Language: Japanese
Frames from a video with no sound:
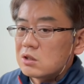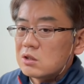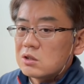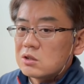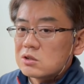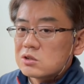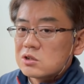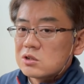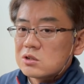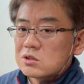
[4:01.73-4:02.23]
り
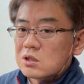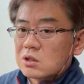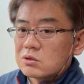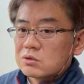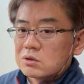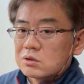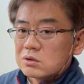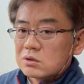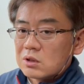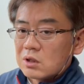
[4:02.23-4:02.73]
小さ
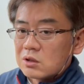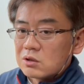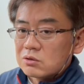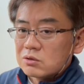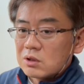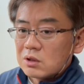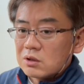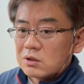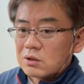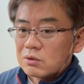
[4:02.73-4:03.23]
く軽
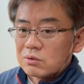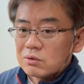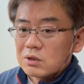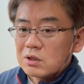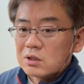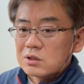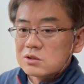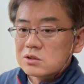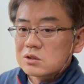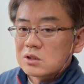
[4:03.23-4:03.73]
くなったの
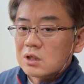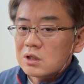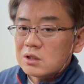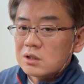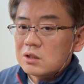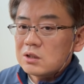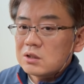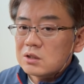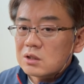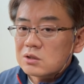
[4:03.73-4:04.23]
で使
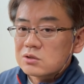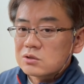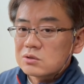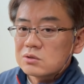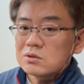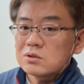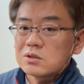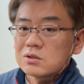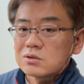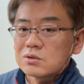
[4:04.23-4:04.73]
いや
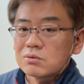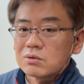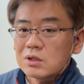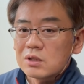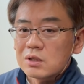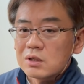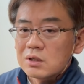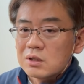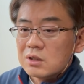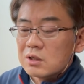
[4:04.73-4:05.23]
すいですよ
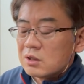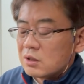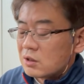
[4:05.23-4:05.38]
ね